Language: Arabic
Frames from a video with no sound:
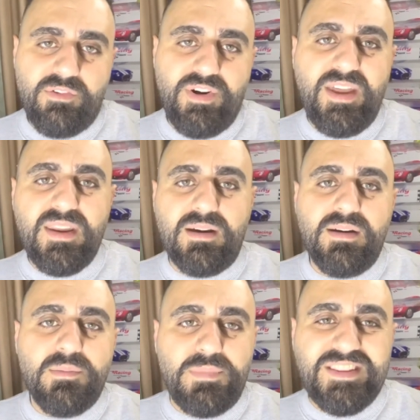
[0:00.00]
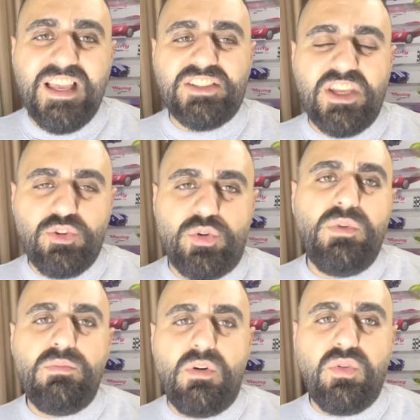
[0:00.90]
فانا بدي اشارككم
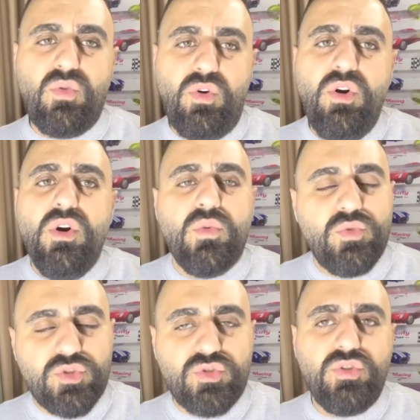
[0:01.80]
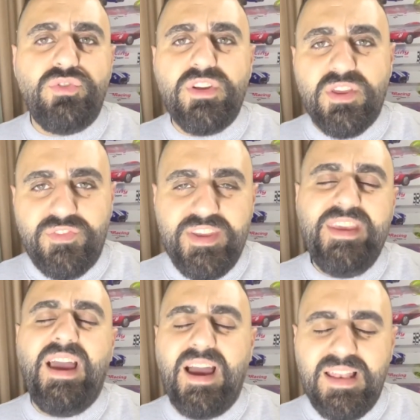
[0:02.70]
الموضوع ونشوف اذا
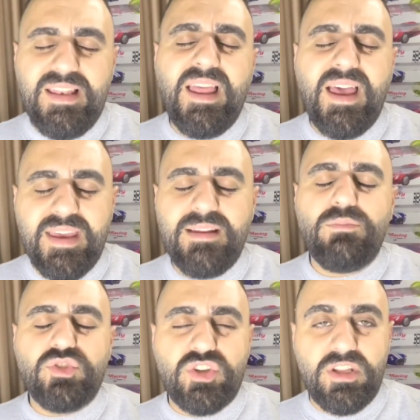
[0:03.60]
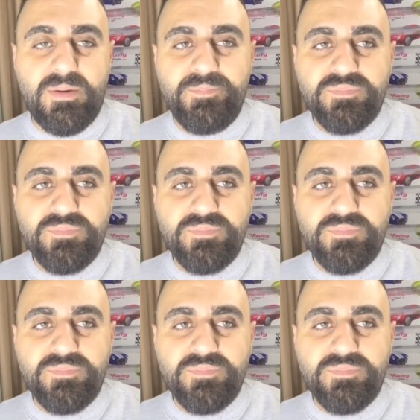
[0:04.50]
في حل لهاي المشكله